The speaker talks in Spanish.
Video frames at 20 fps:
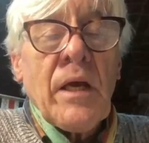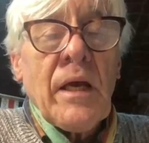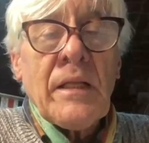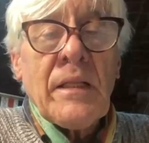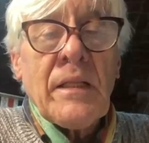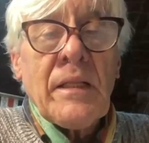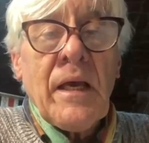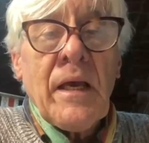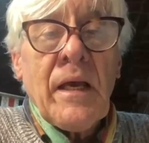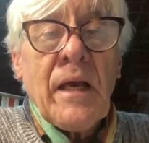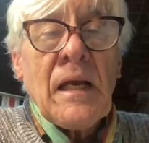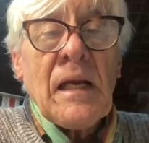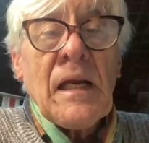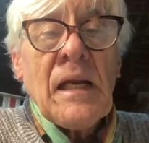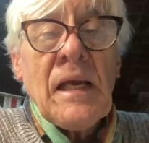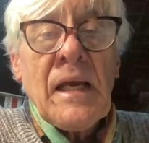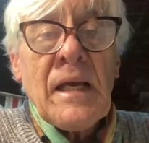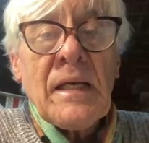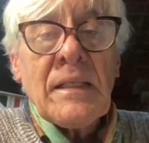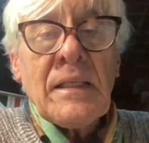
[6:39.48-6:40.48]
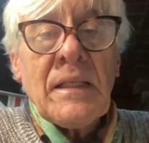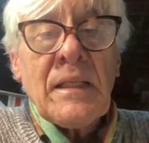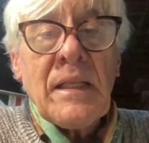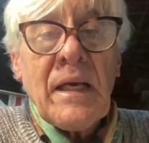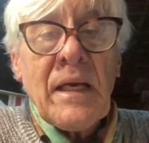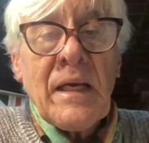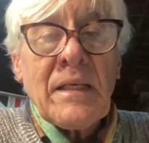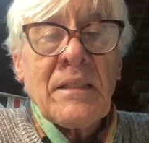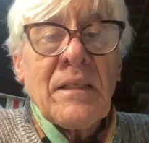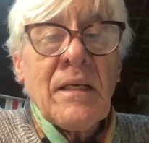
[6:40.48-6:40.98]
este,
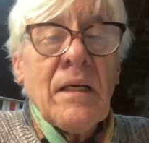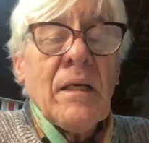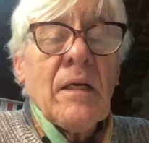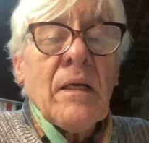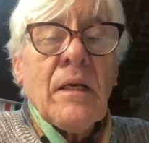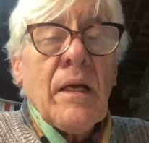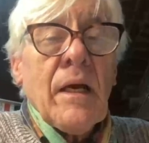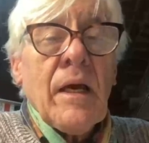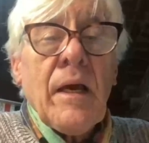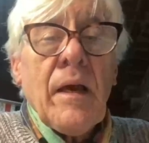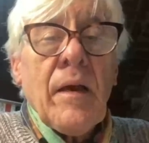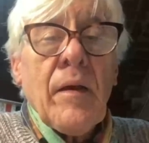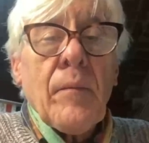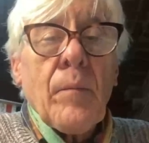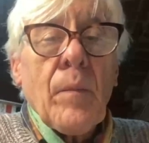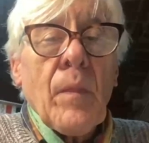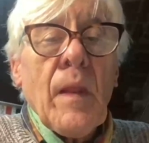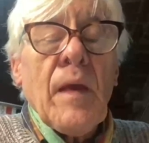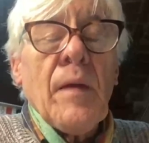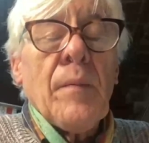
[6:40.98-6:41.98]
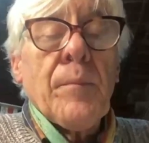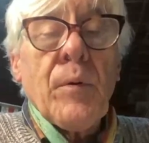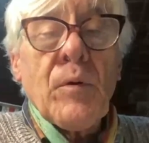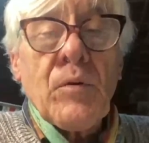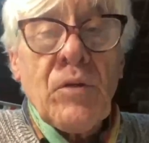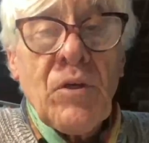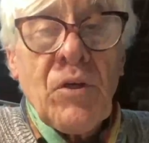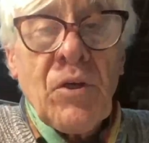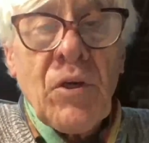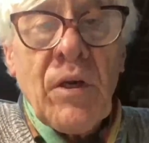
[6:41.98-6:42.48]
clientes, eh,
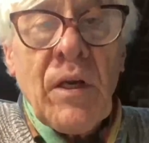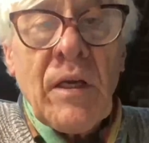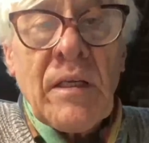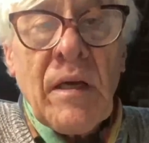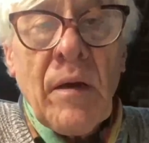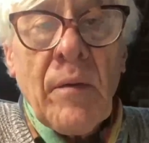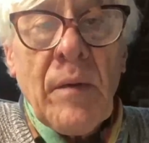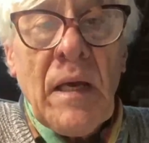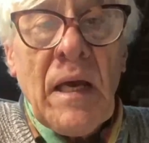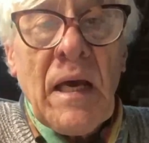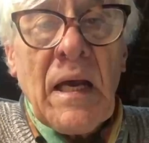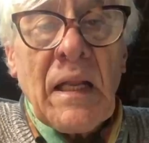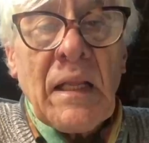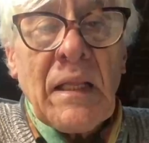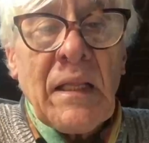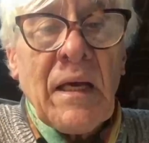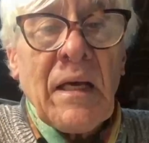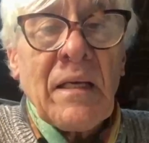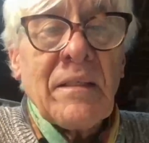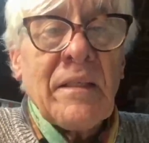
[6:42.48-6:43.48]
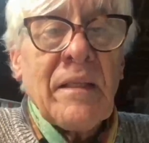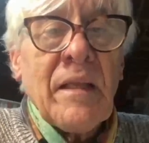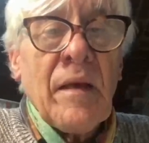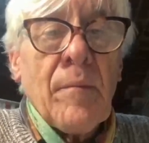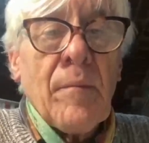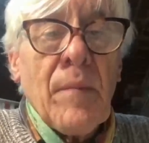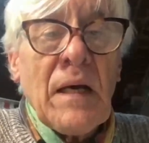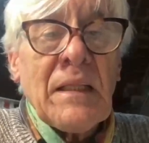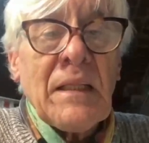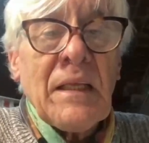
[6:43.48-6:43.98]
exposiciones abiertas,
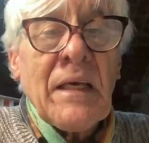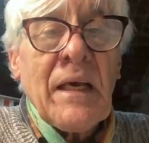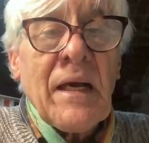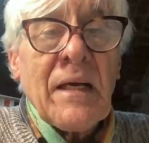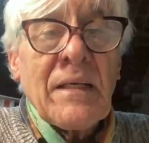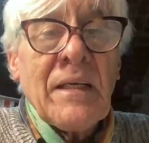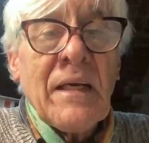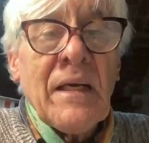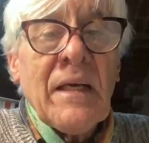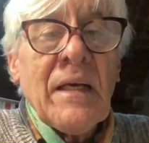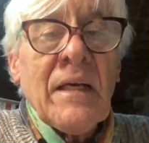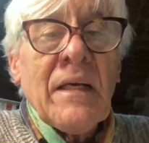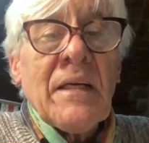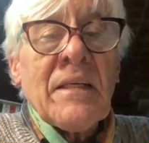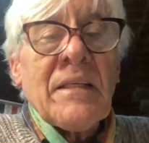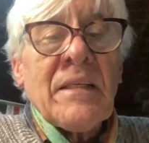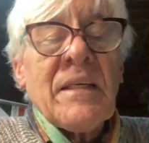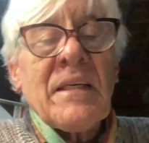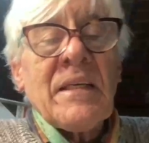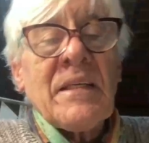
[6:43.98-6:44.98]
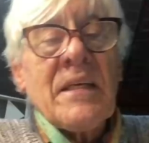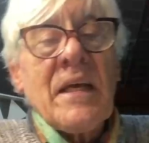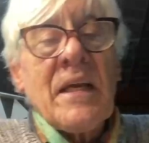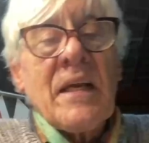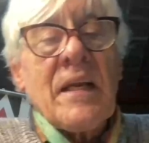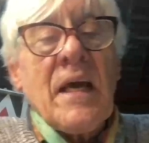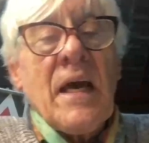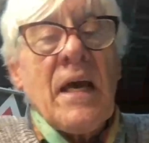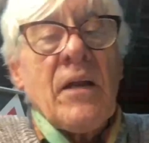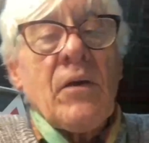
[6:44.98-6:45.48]
temáticas, se
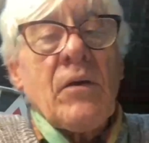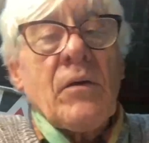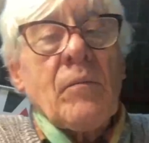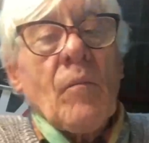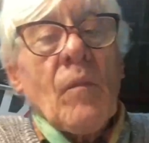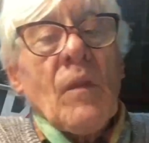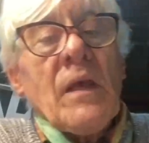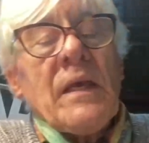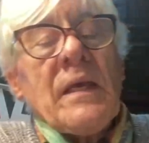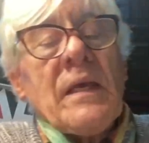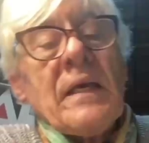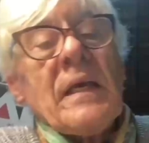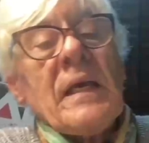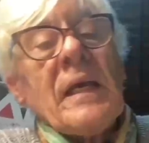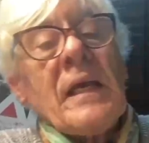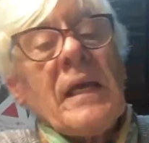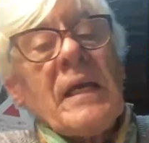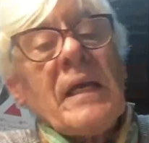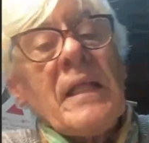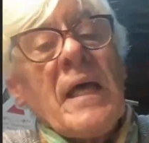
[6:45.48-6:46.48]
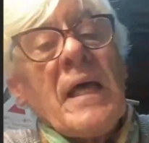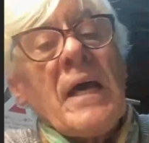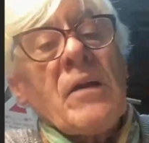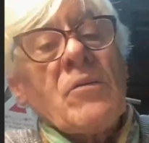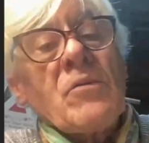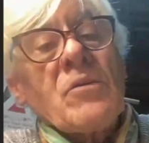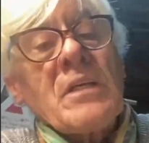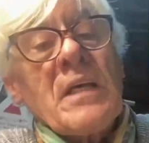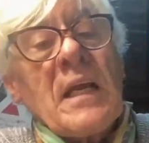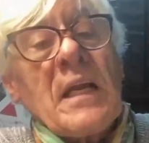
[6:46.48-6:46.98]
cerraron y
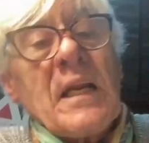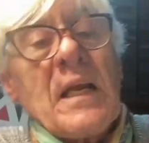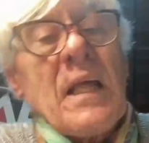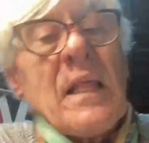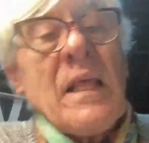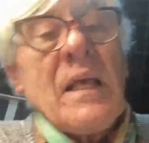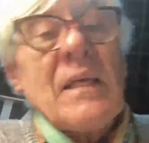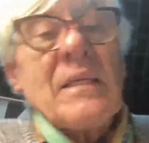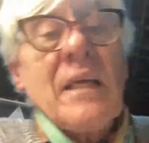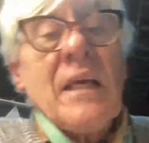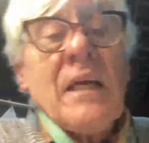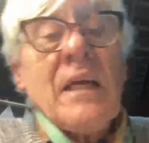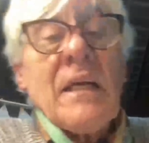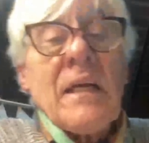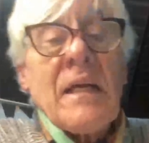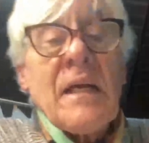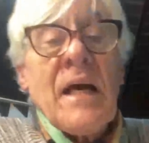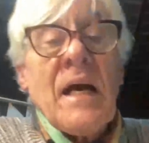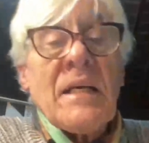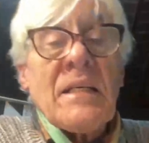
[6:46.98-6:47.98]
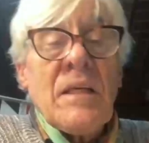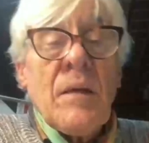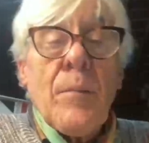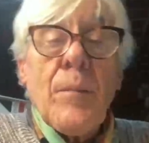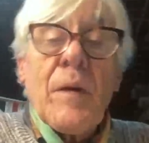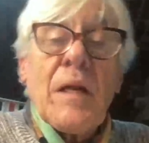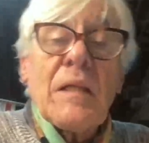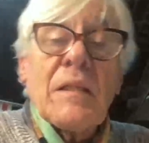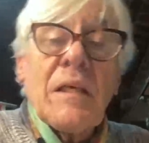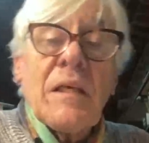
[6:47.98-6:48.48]
quedaron cerradas calles
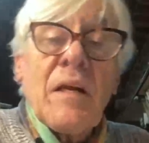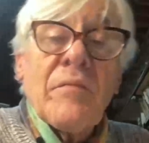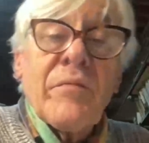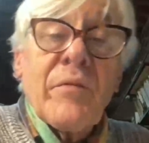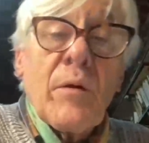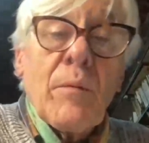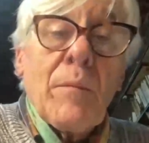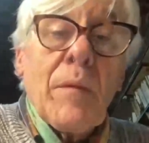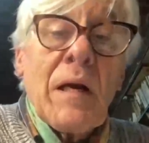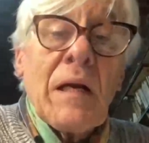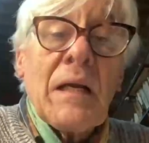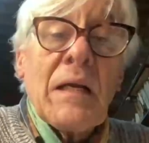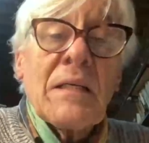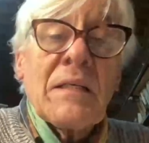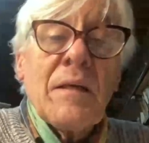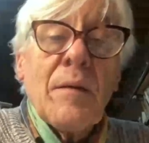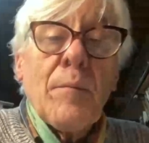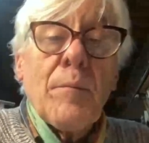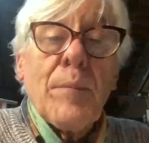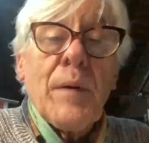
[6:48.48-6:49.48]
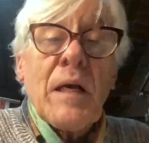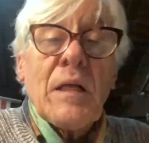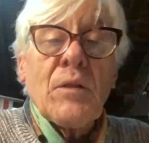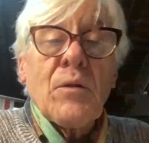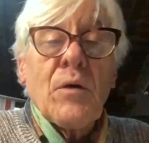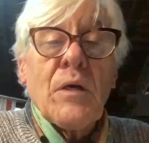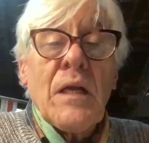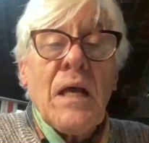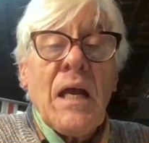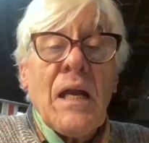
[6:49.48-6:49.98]
para transformarlas en
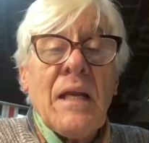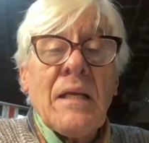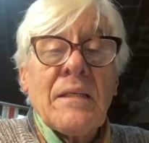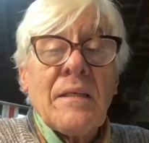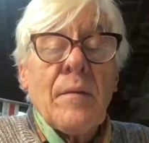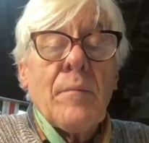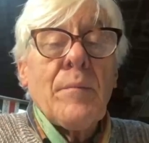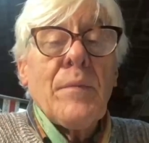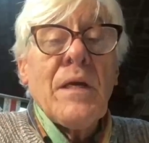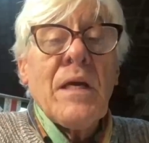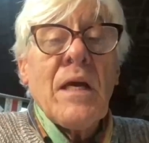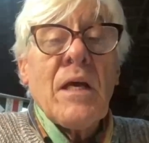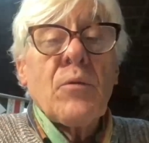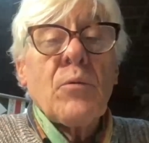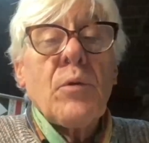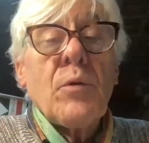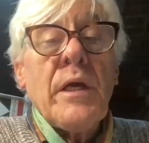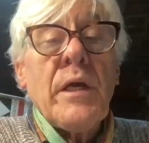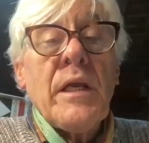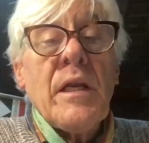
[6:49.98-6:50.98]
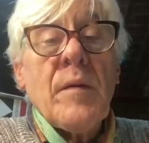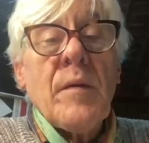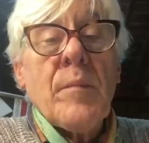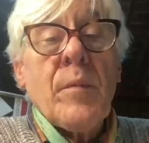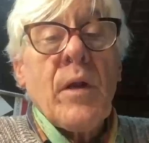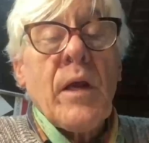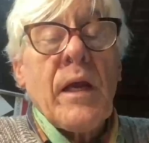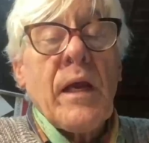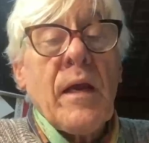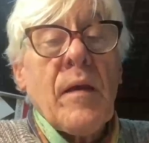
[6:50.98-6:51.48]
peatonales, en vía Durini,
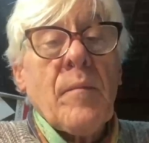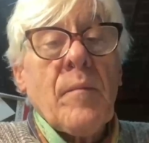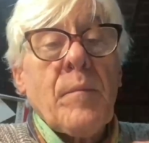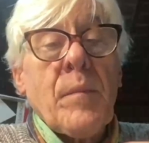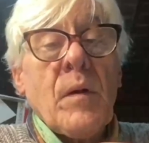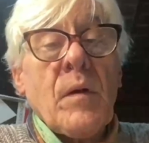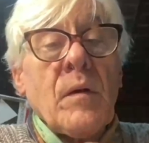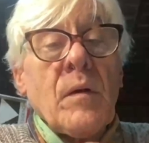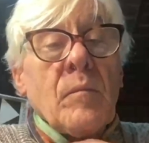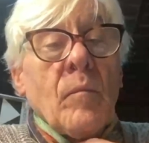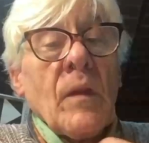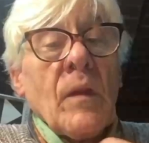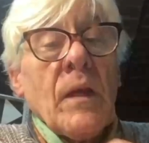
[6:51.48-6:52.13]
por ejemplo,